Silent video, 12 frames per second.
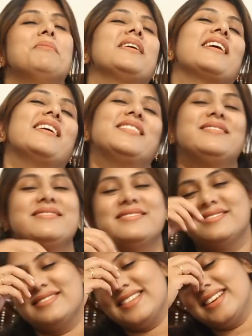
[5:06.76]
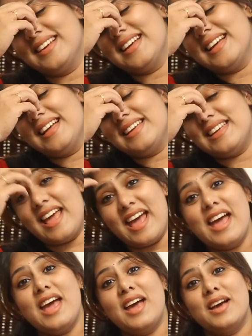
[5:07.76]
అమ్మగారు ఏ
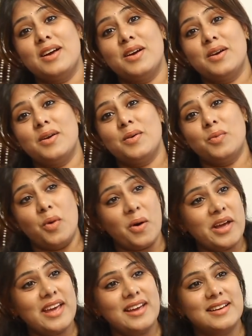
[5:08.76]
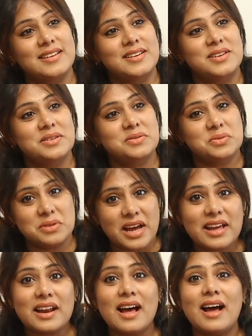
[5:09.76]
ఓయ్
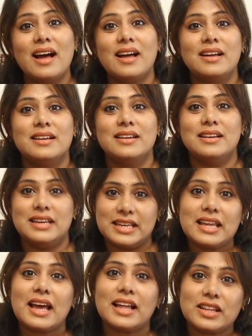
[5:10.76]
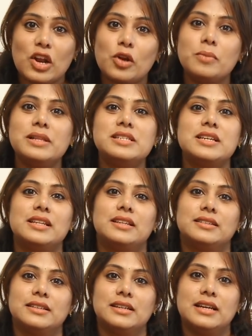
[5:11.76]
సునయనా ఇది అది నన్ను పిలిచేది
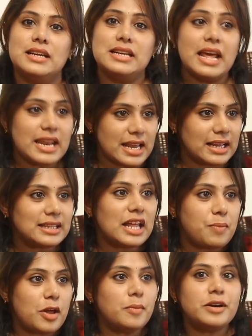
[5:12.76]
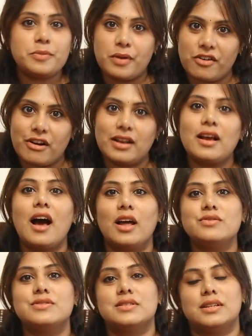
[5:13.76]
నేను ఇంకా దాని పేరు పెట్టి పిలవడానికి
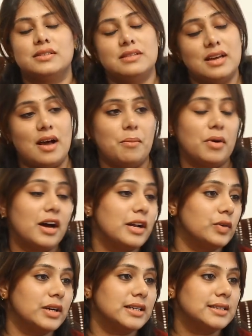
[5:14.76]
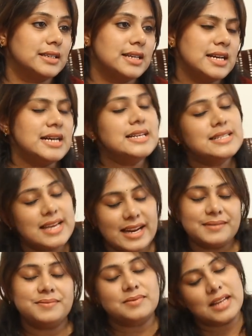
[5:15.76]
ఆలోచిస్తాను ఇక అమ్మగారు కూడా
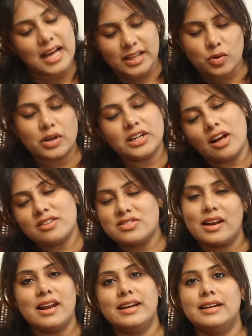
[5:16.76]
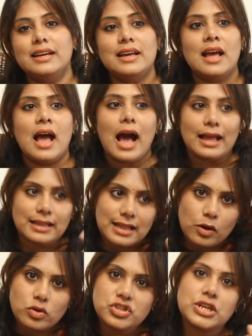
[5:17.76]
సరే అదొక టార్చర్లేండి అయితే
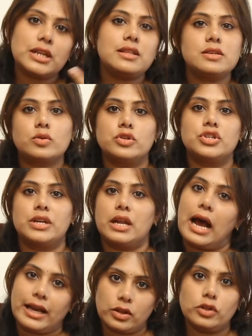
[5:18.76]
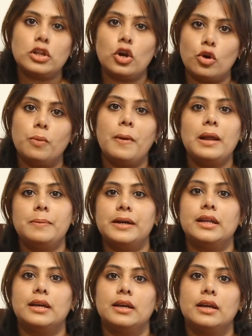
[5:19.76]
దానికి చీర తీసుకొచ్చాను నేను ఐదు వందల రూపాయలు
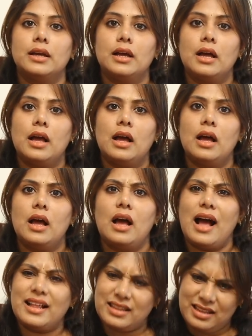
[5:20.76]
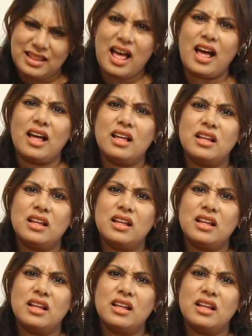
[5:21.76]
పెట్టి అది ఇదా